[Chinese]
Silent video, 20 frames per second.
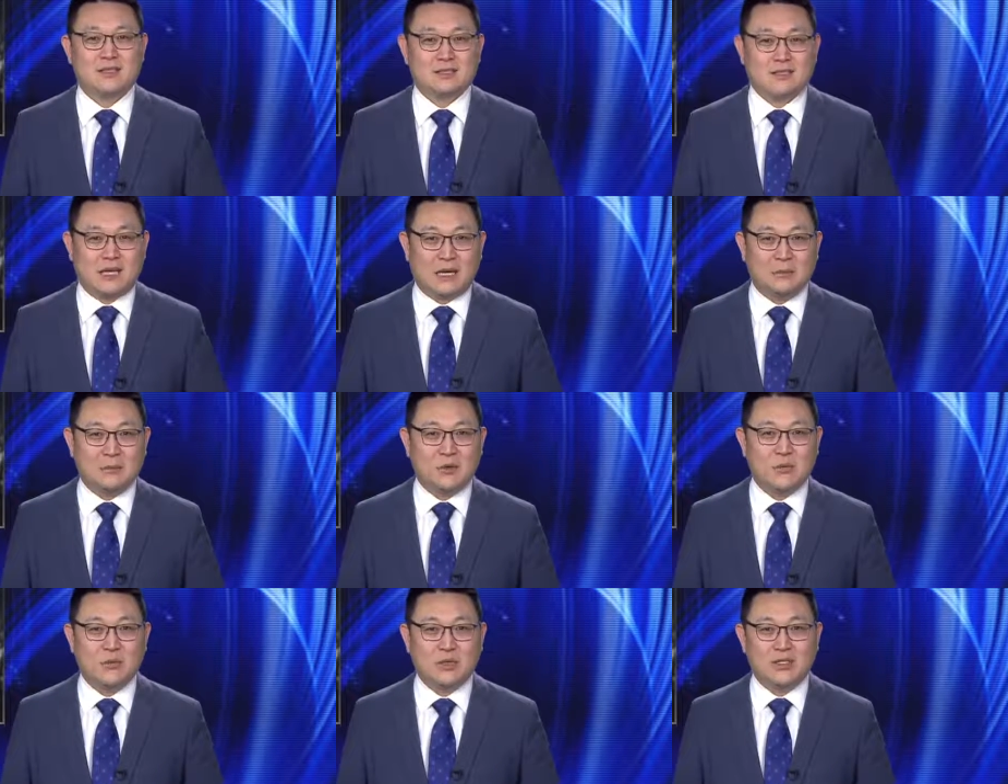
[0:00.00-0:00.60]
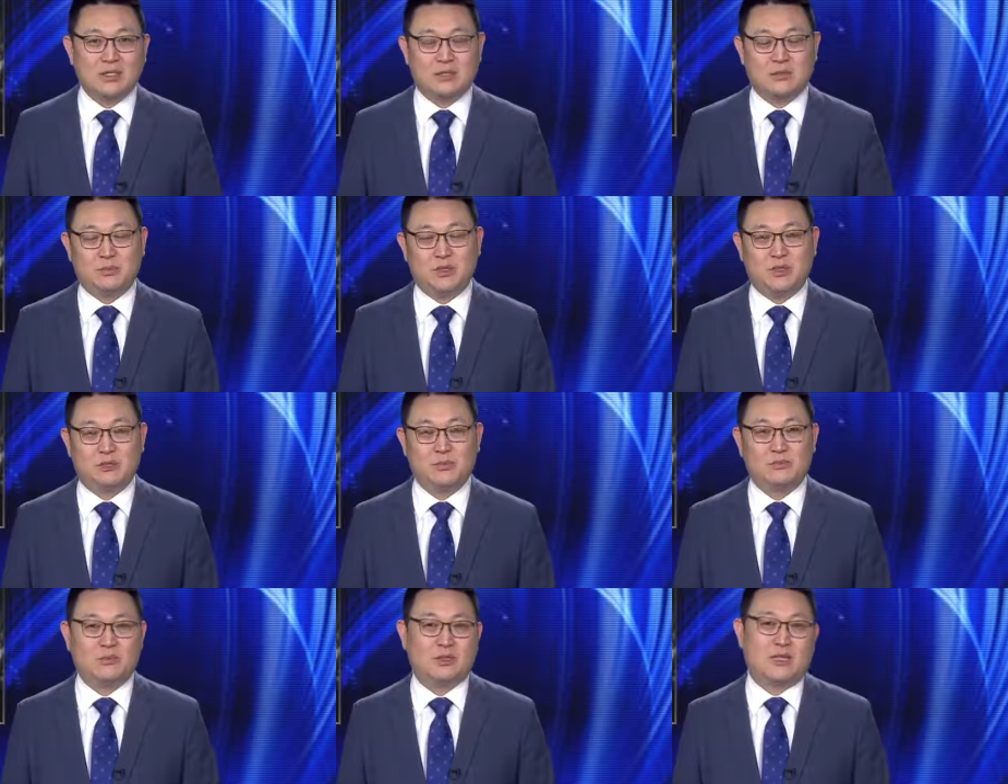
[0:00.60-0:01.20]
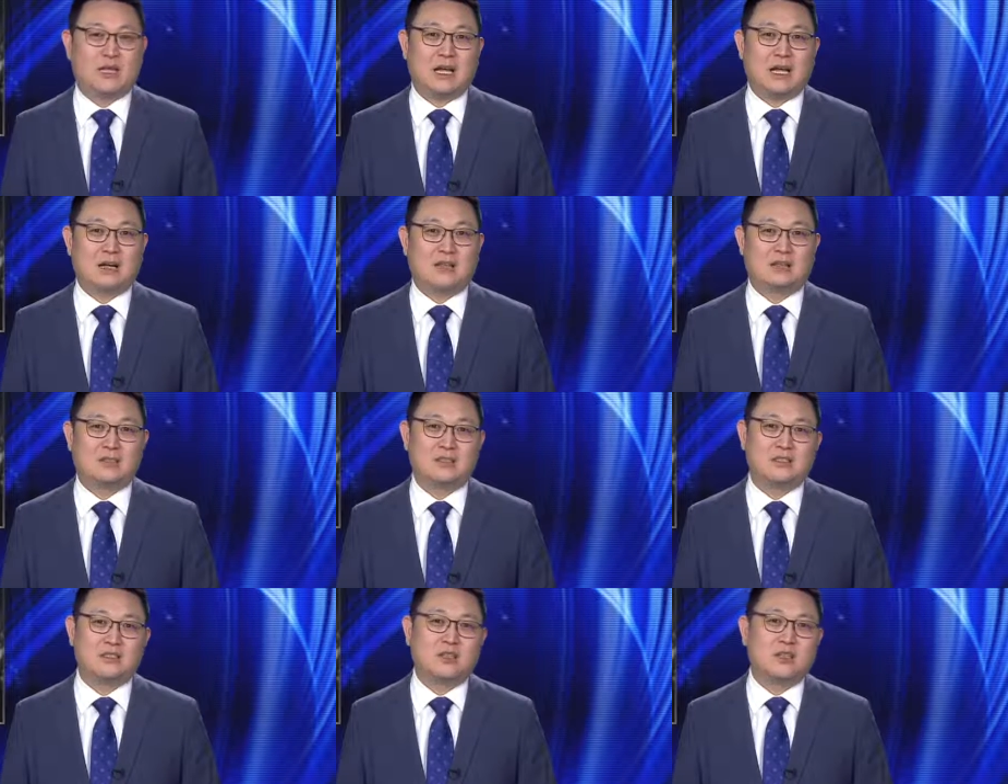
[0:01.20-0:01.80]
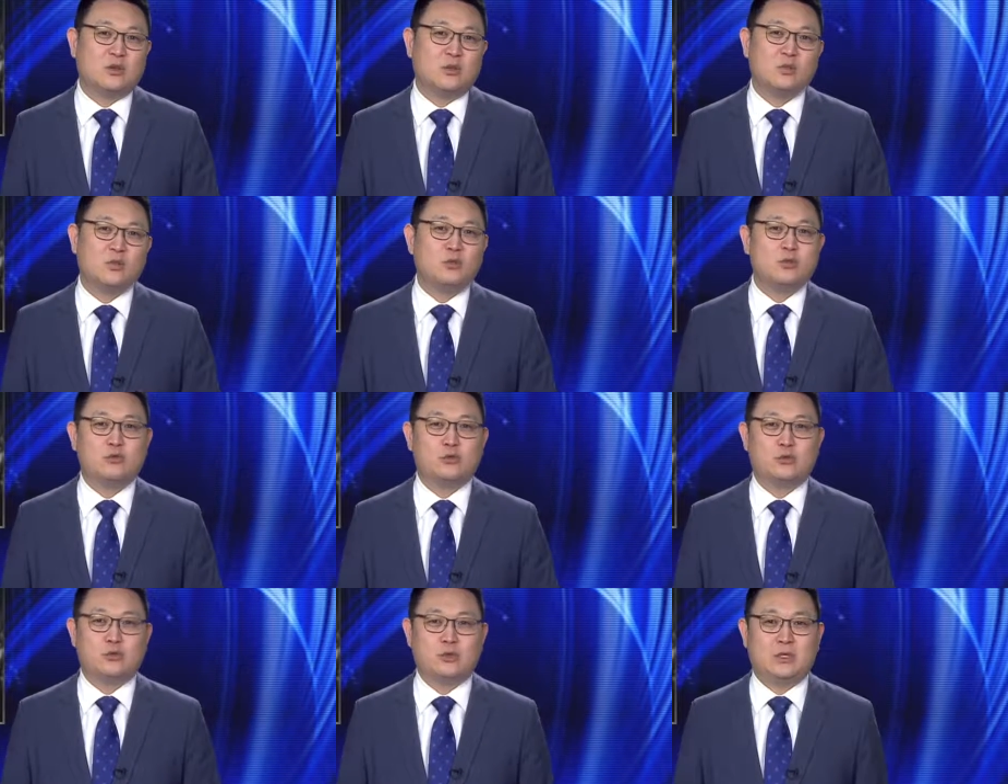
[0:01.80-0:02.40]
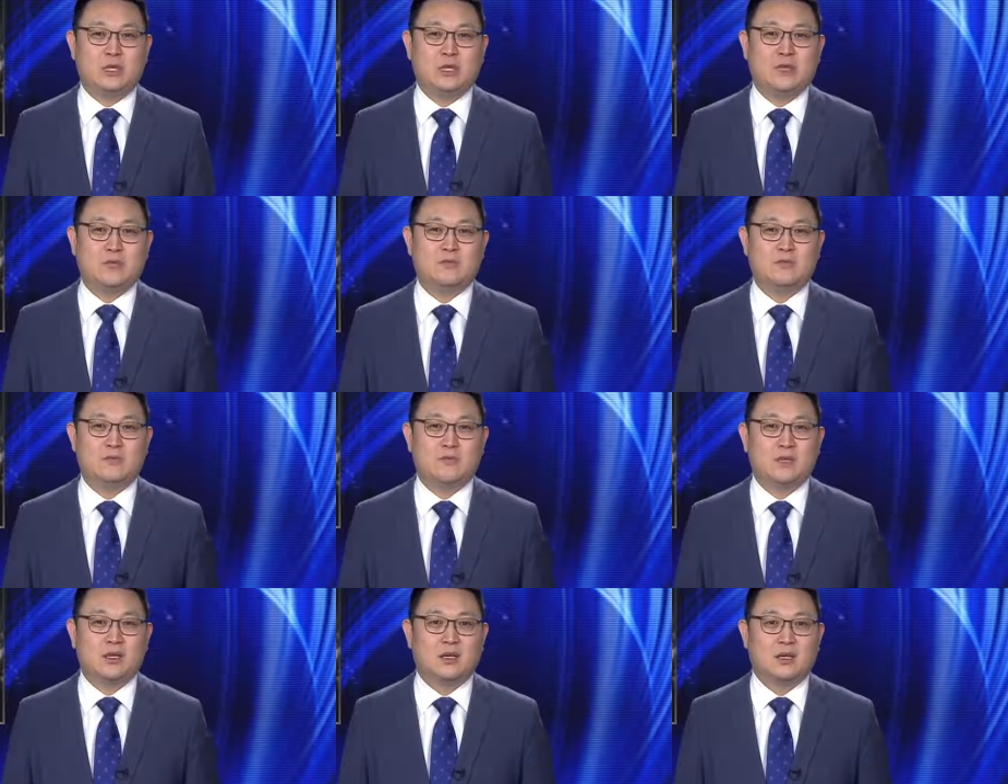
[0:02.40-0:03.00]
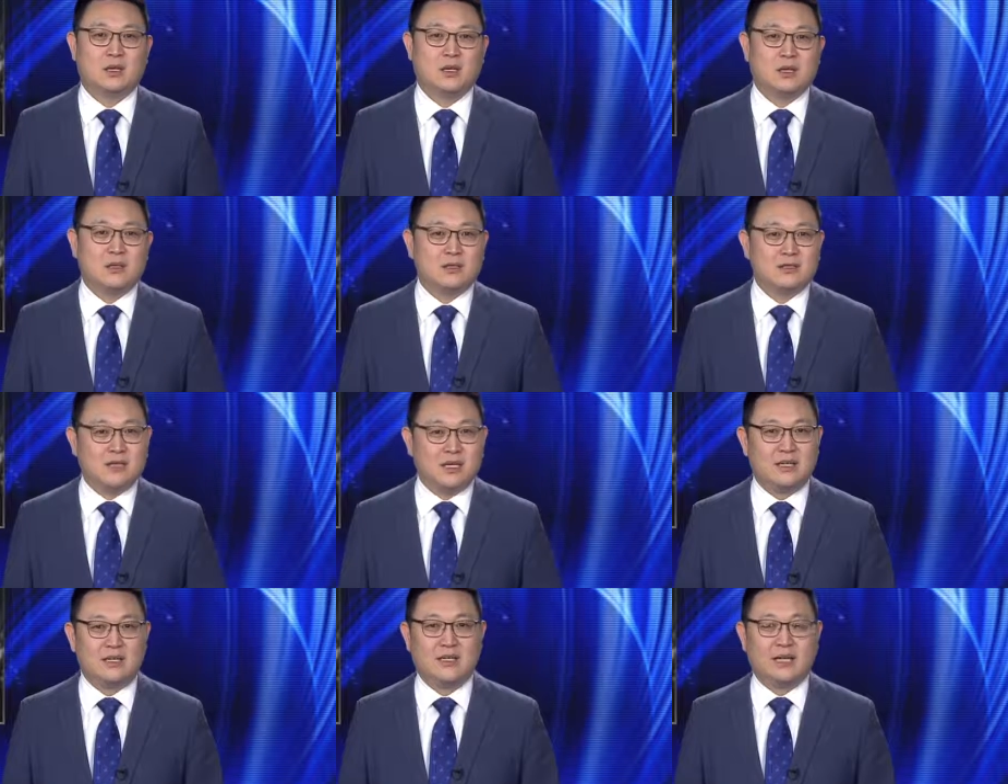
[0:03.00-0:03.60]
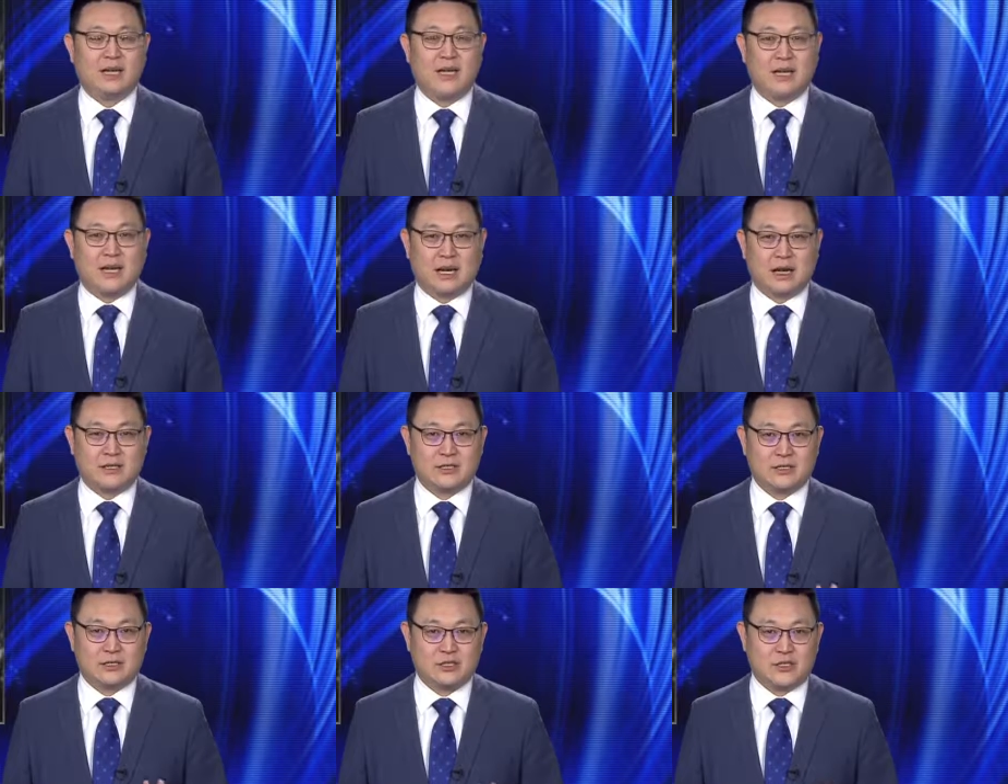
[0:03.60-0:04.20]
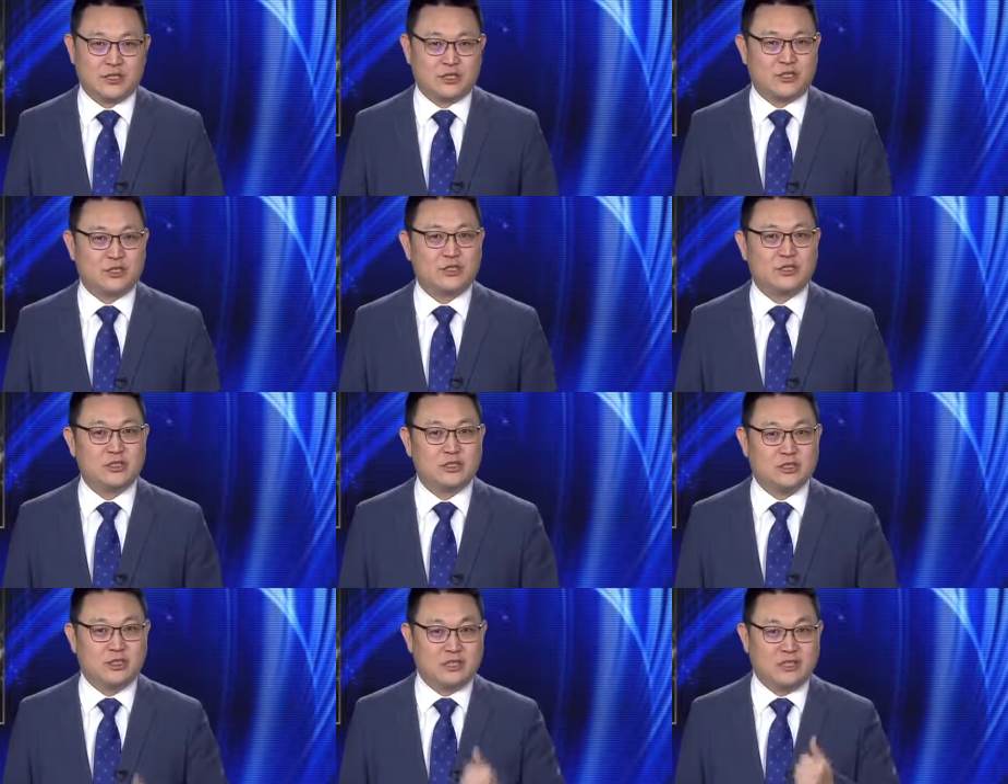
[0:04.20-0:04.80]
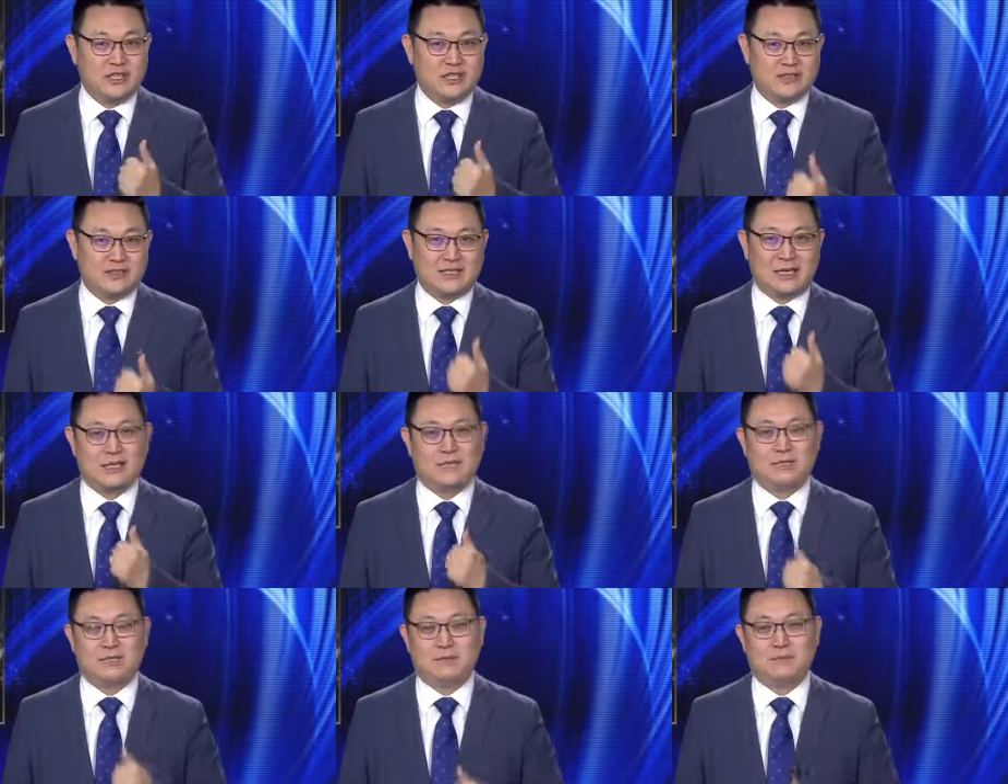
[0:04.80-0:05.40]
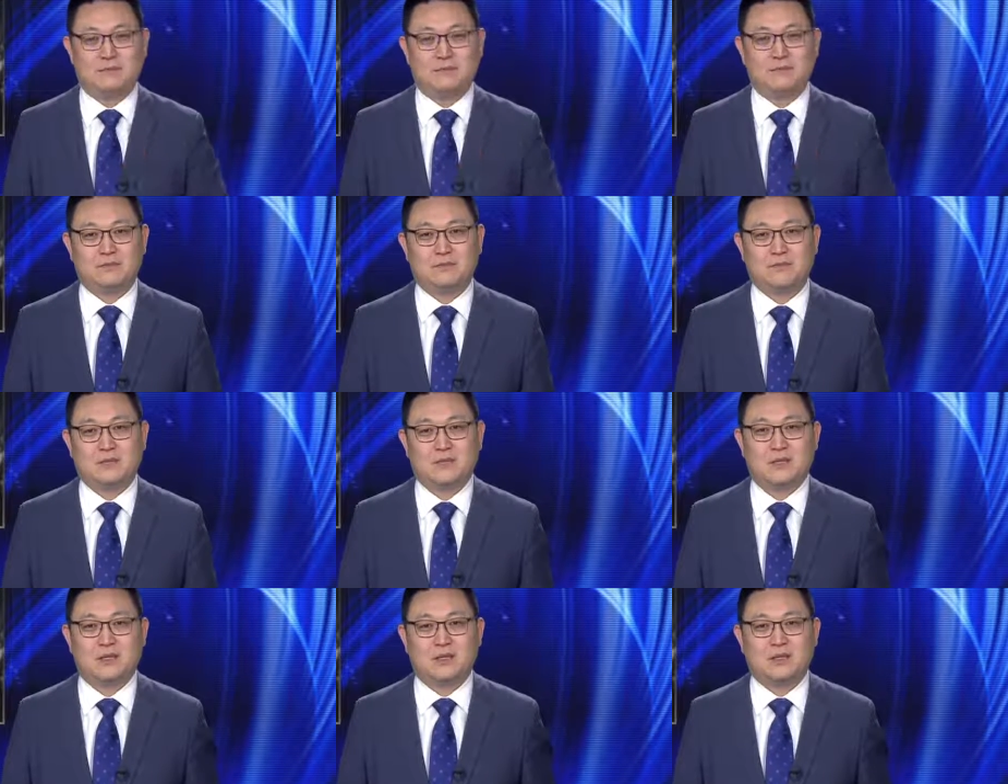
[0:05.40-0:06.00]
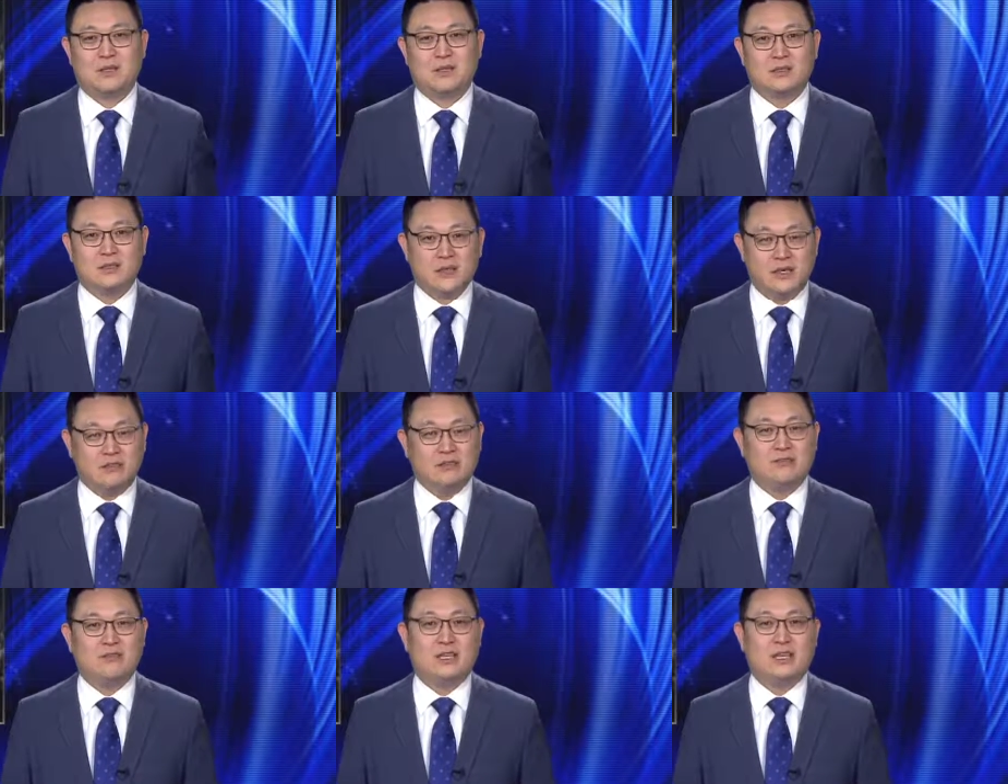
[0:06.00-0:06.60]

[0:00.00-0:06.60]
咱们微视频觉得啊，这个乌戌年，人类还是值得点赞的，因